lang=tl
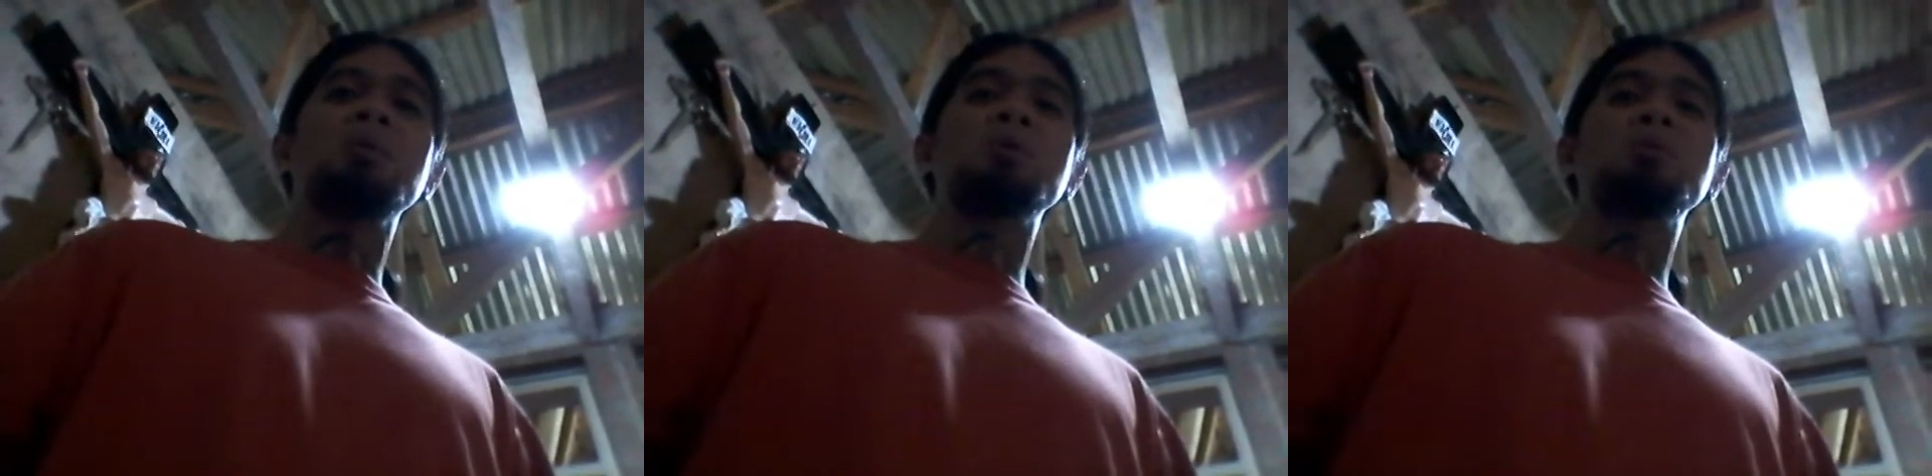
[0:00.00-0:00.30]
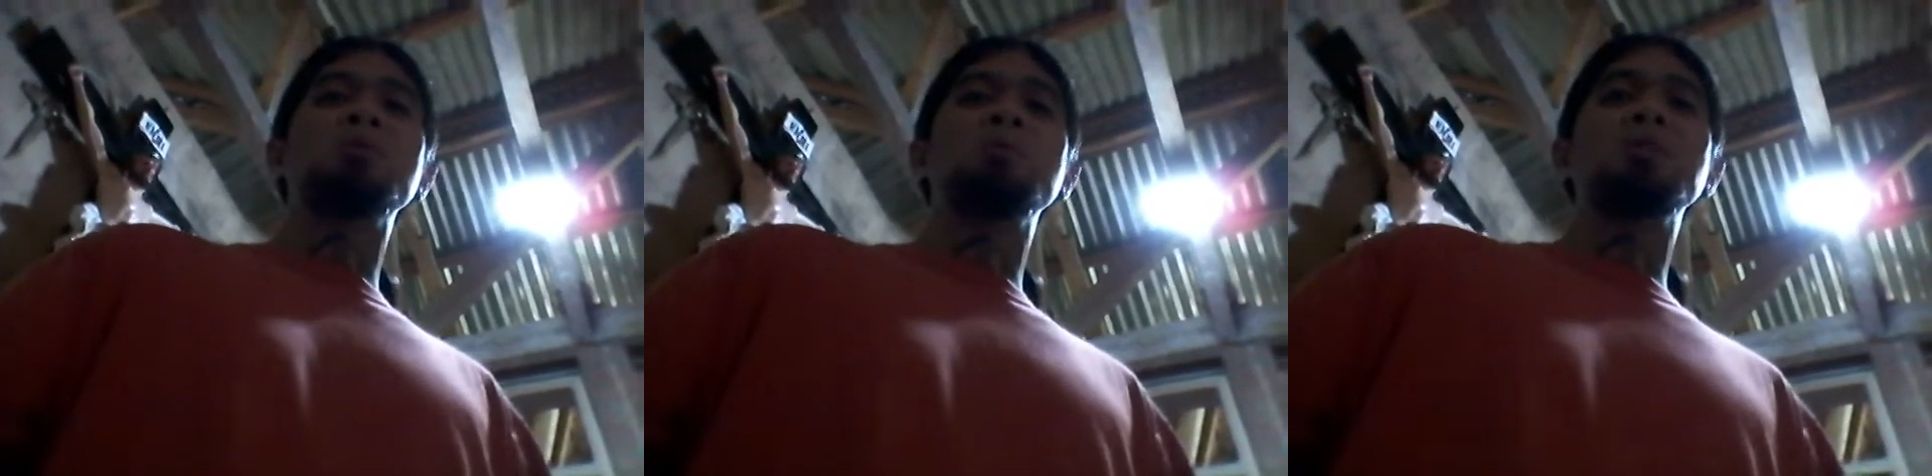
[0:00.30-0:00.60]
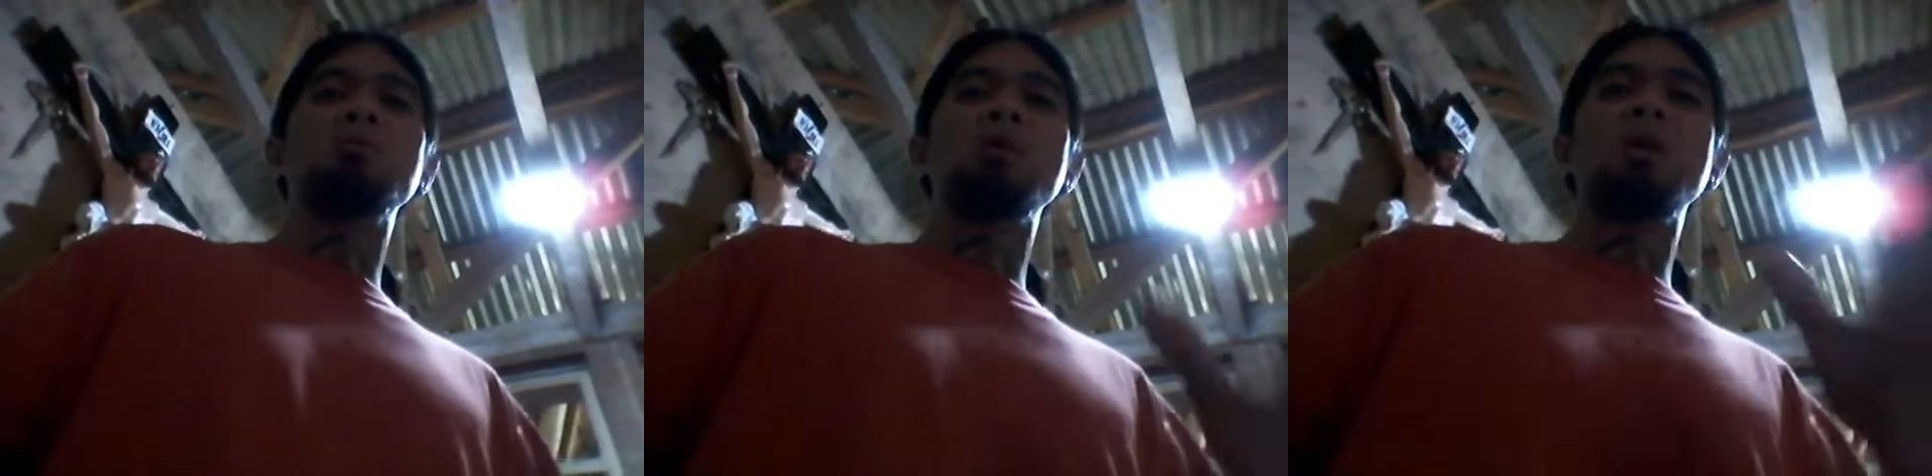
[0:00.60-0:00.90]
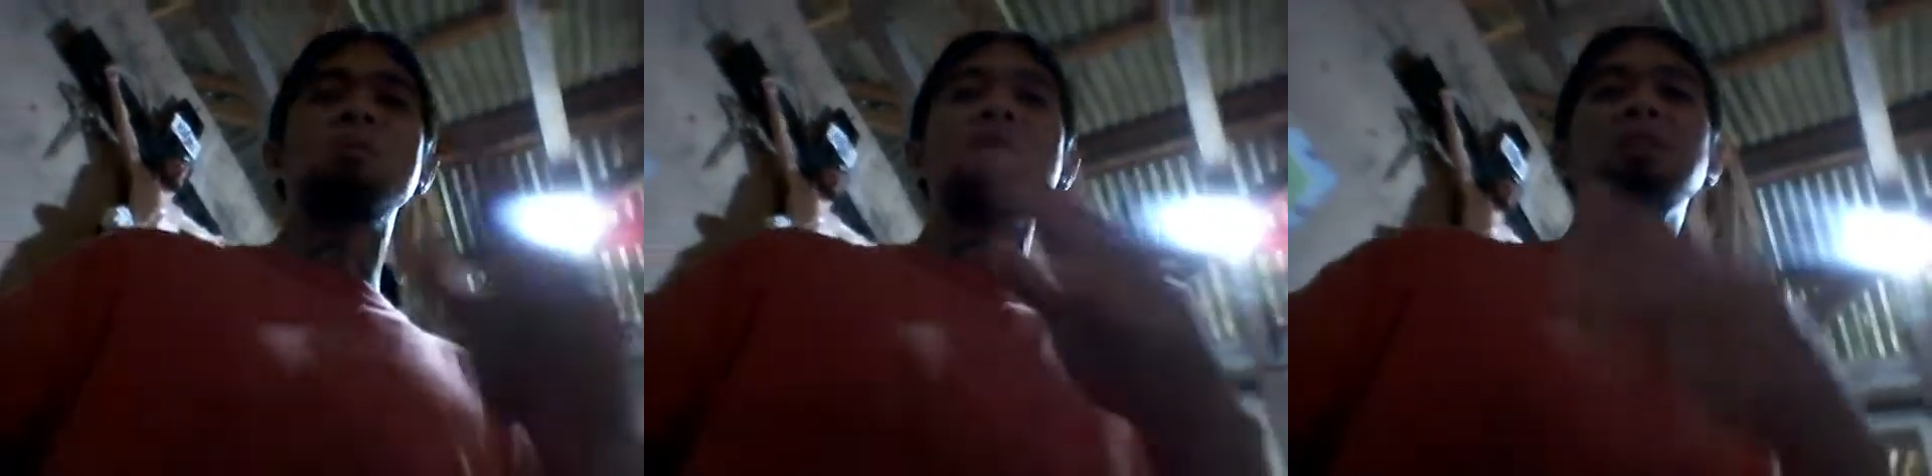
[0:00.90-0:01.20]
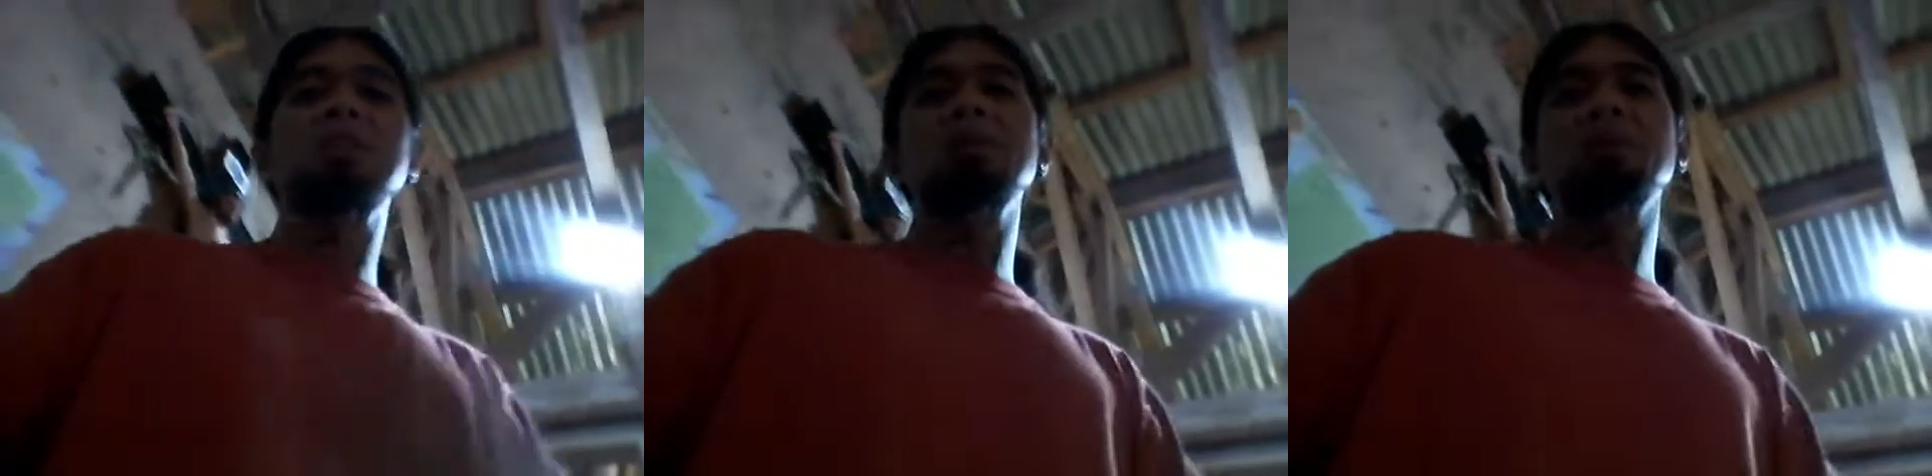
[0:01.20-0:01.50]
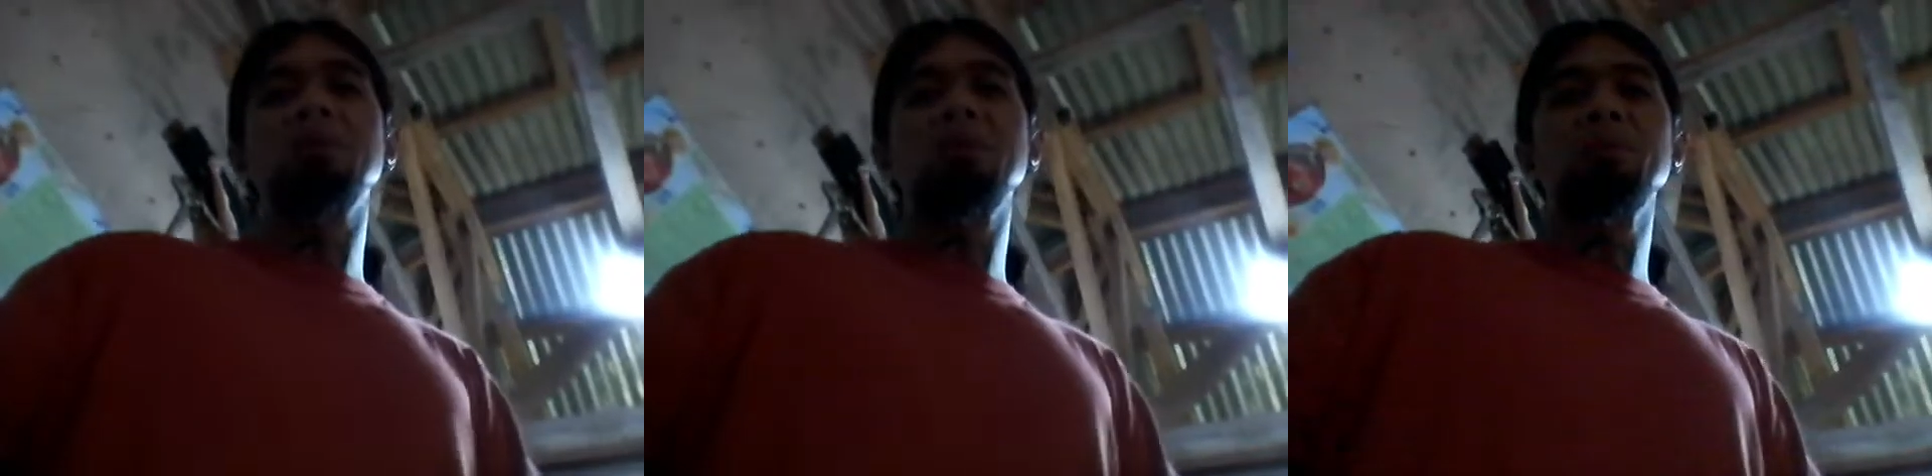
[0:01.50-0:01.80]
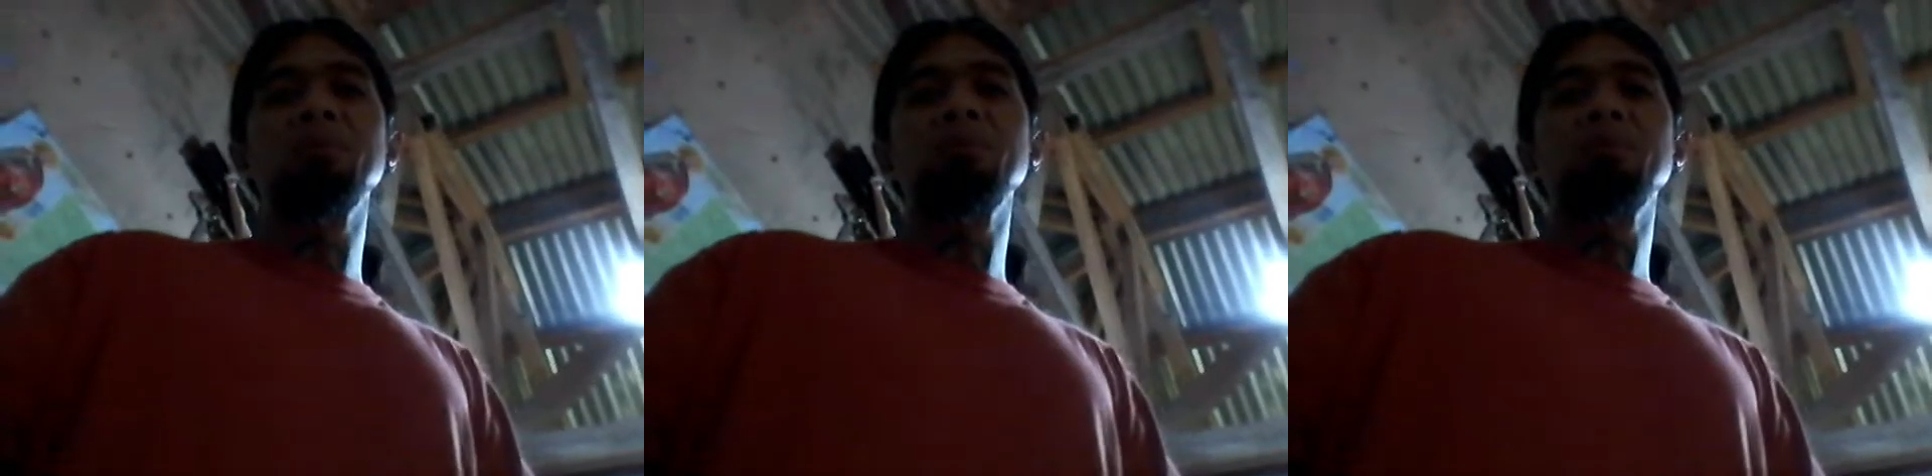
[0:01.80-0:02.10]
gusto man siya mulabaw sa Ginoo.
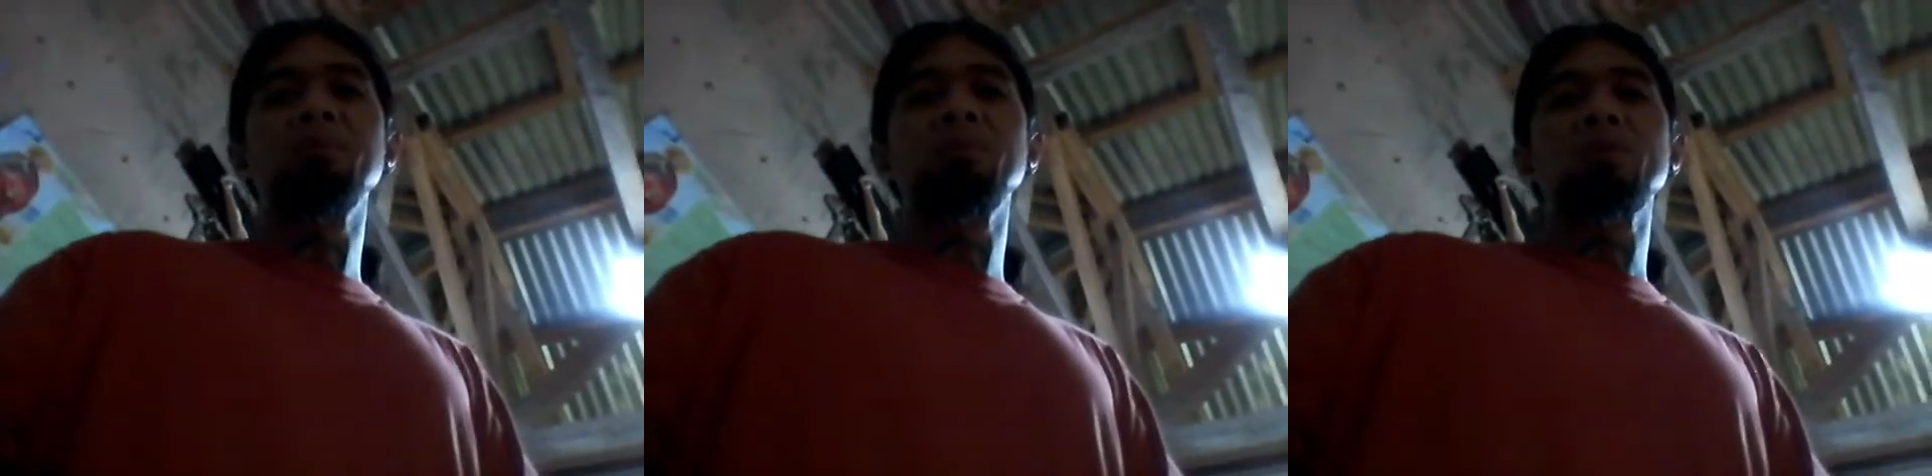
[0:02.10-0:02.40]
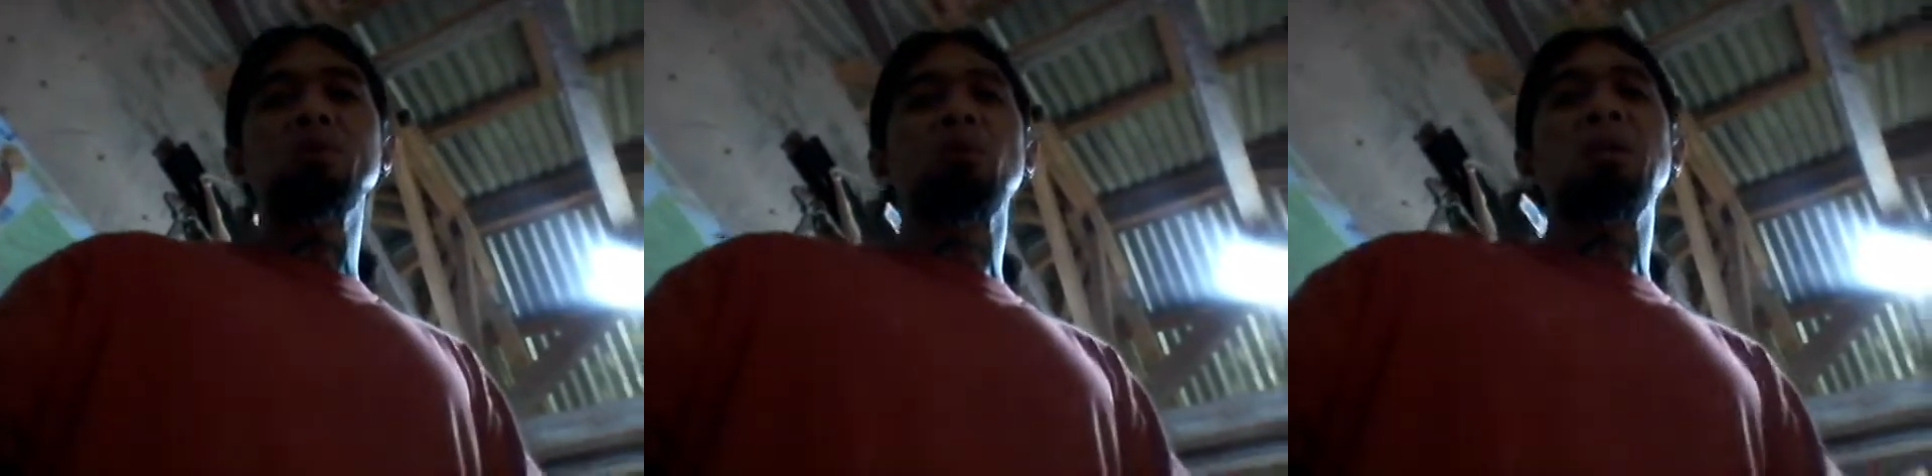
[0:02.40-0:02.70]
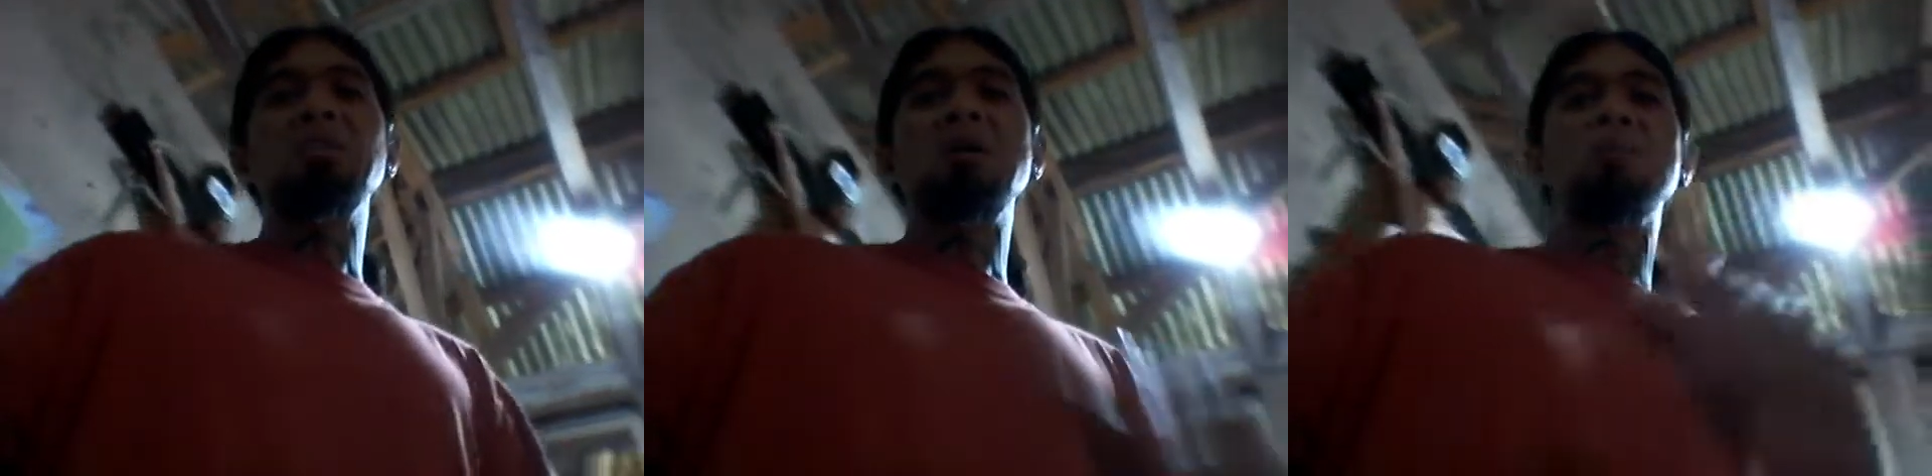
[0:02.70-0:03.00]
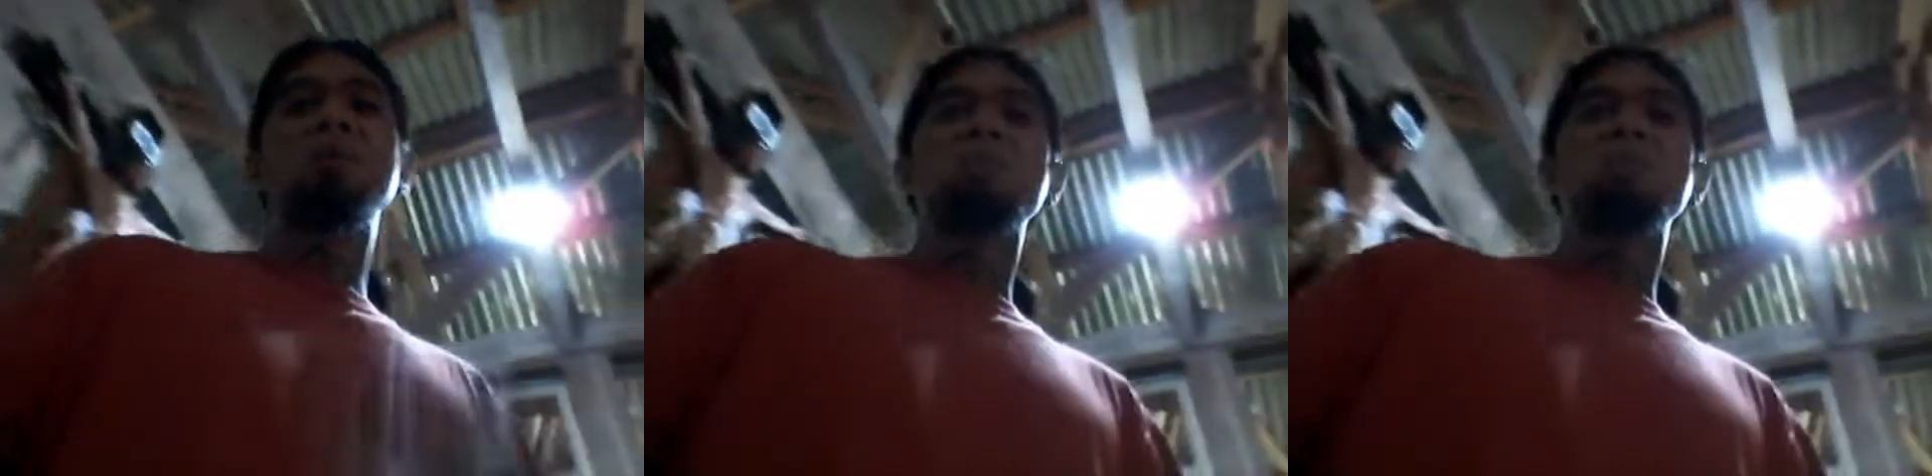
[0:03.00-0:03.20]
So netabo